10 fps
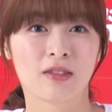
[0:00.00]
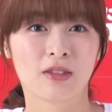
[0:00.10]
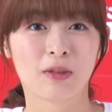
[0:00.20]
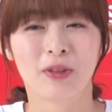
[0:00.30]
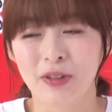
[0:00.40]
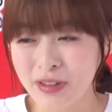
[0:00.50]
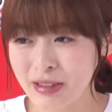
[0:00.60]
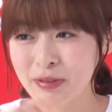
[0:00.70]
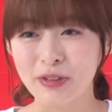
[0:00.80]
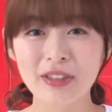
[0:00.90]
でもどっ
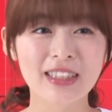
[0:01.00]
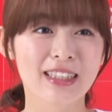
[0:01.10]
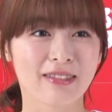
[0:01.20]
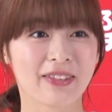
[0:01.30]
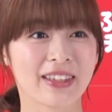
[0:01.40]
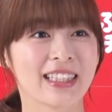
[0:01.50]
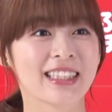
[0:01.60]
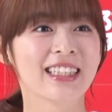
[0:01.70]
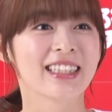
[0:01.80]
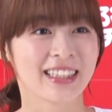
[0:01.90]
ちも映ってるのは
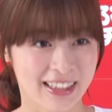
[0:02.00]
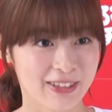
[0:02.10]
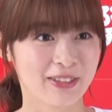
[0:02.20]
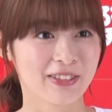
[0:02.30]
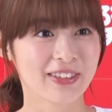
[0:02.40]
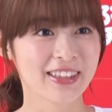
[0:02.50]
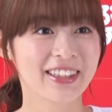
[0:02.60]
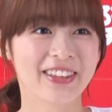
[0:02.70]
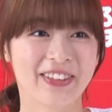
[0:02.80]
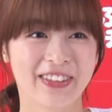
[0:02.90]
私なんですけど
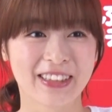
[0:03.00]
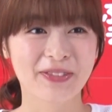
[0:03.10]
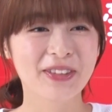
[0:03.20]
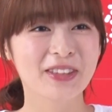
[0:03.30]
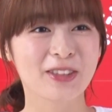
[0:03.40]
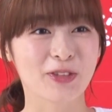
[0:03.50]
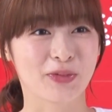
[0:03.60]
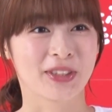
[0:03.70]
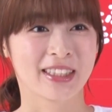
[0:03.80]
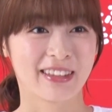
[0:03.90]
自分と勝
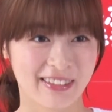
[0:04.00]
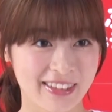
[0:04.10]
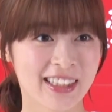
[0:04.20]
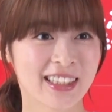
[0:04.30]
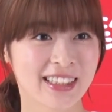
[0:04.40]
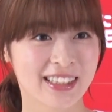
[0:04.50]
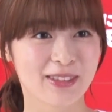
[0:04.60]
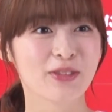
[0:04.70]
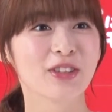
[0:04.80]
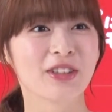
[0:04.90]
負してる、
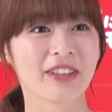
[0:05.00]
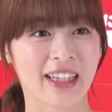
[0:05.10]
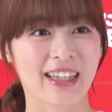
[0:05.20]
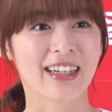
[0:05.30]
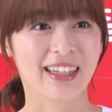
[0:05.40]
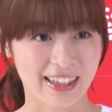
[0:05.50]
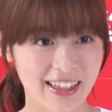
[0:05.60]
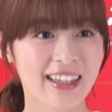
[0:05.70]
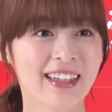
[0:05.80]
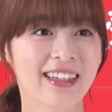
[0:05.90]
自分との戦いで。